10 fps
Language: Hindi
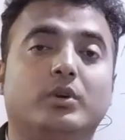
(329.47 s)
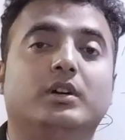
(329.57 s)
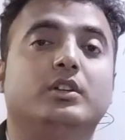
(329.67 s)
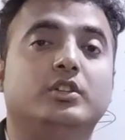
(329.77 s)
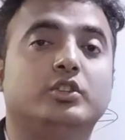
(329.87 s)
हुआ
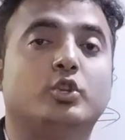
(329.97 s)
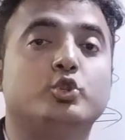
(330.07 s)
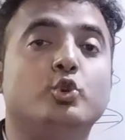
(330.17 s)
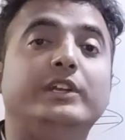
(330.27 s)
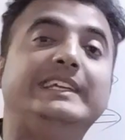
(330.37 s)

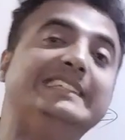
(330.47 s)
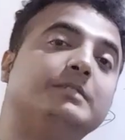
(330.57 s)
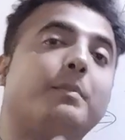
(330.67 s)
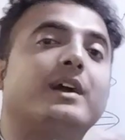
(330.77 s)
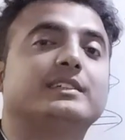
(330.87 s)
तो जो
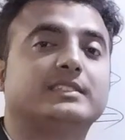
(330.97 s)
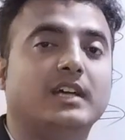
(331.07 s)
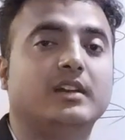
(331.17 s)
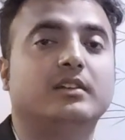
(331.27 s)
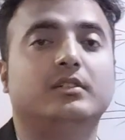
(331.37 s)
ईस्ट
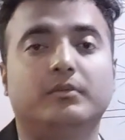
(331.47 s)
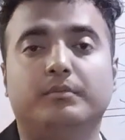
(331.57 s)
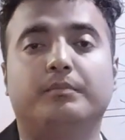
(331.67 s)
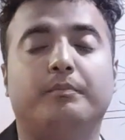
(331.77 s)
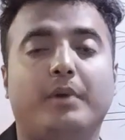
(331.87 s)
पाकिस्तान
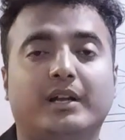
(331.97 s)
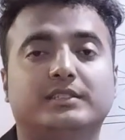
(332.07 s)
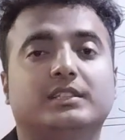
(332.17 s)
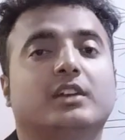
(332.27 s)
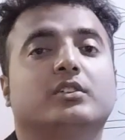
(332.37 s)

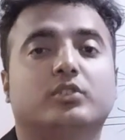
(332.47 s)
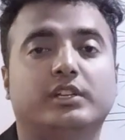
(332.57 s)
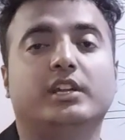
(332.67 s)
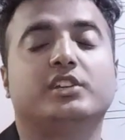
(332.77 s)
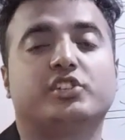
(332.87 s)
पाकिस्तान
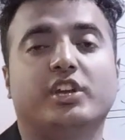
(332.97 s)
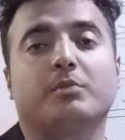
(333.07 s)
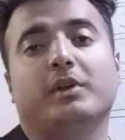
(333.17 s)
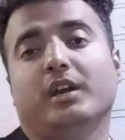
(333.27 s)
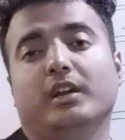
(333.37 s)
के
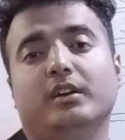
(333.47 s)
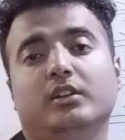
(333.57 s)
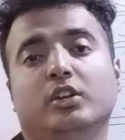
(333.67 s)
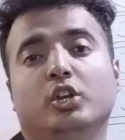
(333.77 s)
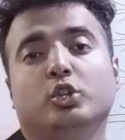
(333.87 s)
शहर में आया
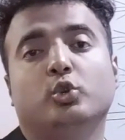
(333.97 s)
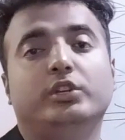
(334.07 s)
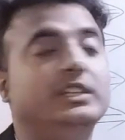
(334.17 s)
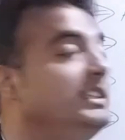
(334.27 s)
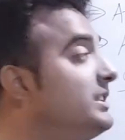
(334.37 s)

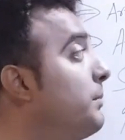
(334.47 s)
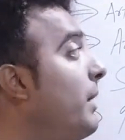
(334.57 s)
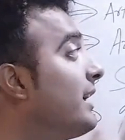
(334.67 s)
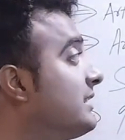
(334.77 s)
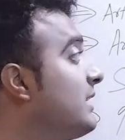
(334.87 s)
तो ईस्ट
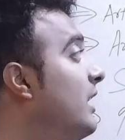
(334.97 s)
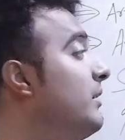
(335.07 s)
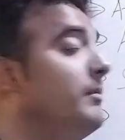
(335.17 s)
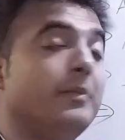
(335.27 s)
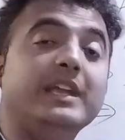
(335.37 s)

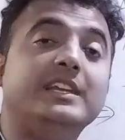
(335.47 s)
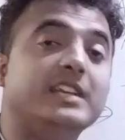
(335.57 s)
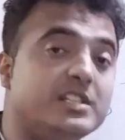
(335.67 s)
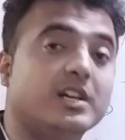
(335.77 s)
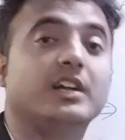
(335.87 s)
पाकिस्तान में
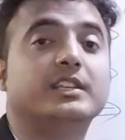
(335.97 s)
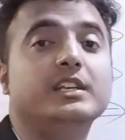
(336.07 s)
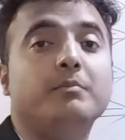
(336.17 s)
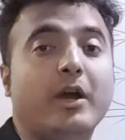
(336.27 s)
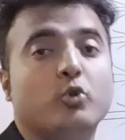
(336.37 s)
ये जगह
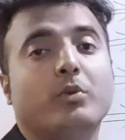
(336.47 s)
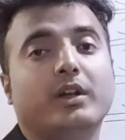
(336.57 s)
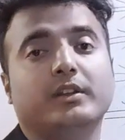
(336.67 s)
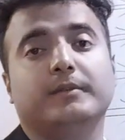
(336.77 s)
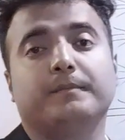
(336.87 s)
थी
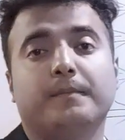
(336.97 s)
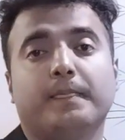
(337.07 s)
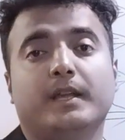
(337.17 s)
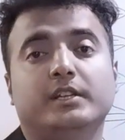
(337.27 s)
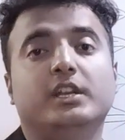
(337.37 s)
बैरूबारी
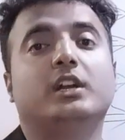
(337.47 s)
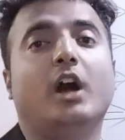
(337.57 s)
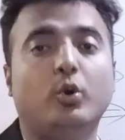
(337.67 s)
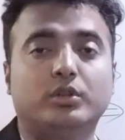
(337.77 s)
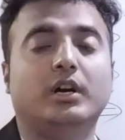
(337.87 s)
ये
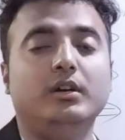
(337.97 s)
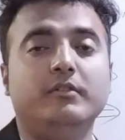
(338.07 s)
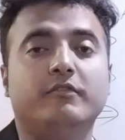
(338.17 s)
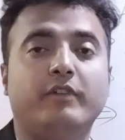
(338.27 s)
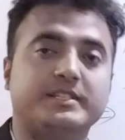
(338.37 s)
गांव था
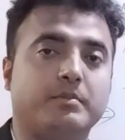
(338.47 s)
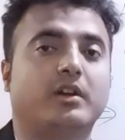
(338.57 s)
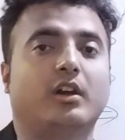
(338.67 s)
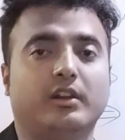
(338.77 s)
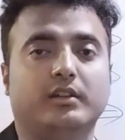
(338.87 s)
वेस्ट
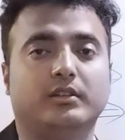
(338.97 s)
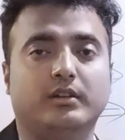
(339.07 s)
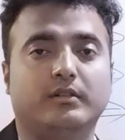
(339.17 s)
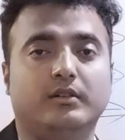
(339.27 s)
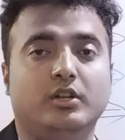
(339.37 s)
बंगाल के
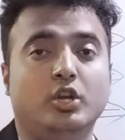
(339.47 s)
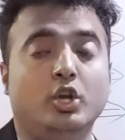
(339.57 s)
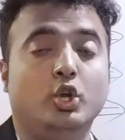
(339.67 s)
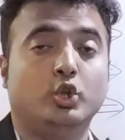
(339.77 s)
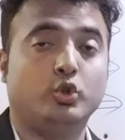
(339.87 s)

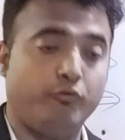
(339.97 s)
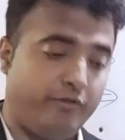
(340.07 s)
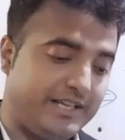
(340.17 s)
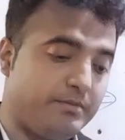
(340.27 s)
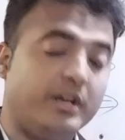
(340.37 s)
अंदर तो
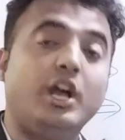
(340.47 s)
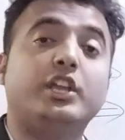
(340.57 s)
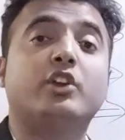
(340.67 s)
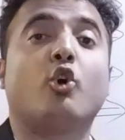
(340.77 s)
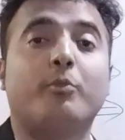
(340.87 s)
वेस्ट
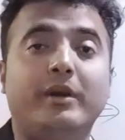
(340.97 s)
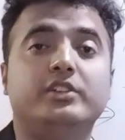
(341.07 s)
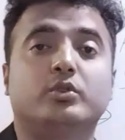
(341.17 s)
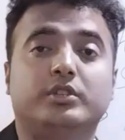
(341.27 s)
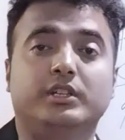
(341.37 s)
बंगाल की
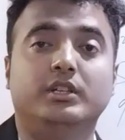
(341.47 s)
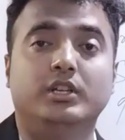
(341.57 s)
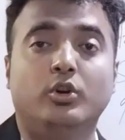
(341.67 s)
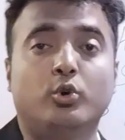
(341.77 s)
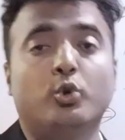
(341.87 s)
गवर्नमेंट जो थी
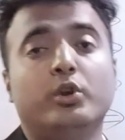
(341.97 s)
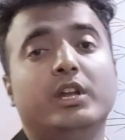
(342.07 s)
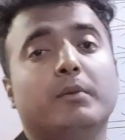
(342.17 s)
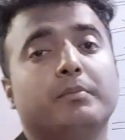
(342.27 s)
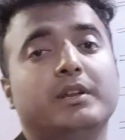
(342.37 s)

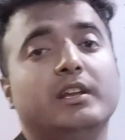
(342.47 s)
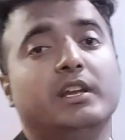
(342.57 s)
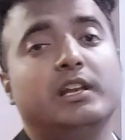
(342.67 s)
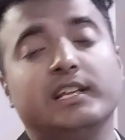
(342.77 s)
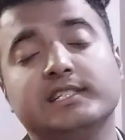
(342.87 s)
उन्होंने अपनी
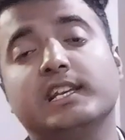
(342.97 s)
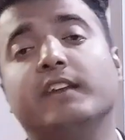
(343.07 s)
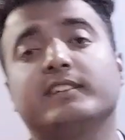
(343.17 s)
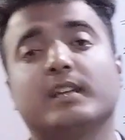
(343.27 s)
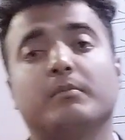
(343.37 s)

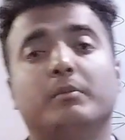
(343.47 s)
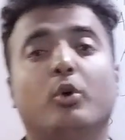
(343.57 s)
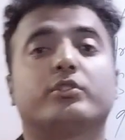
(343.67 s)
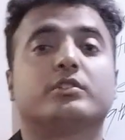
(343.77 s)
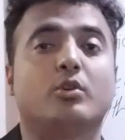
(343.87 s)
लेजिस्लेटिव असम्बली
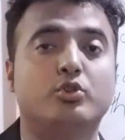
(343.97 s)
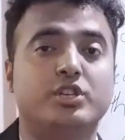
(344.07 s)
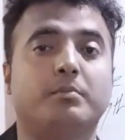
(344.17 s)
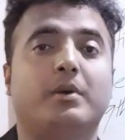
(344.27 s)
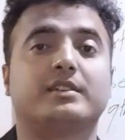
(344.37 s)
में बहुत
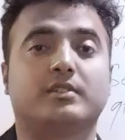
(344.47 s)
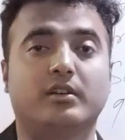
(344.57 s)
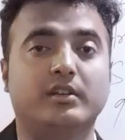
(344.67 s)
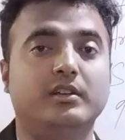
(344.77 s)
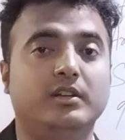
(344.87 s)
रिजोल्यूशन पास
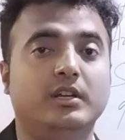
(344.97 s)
करे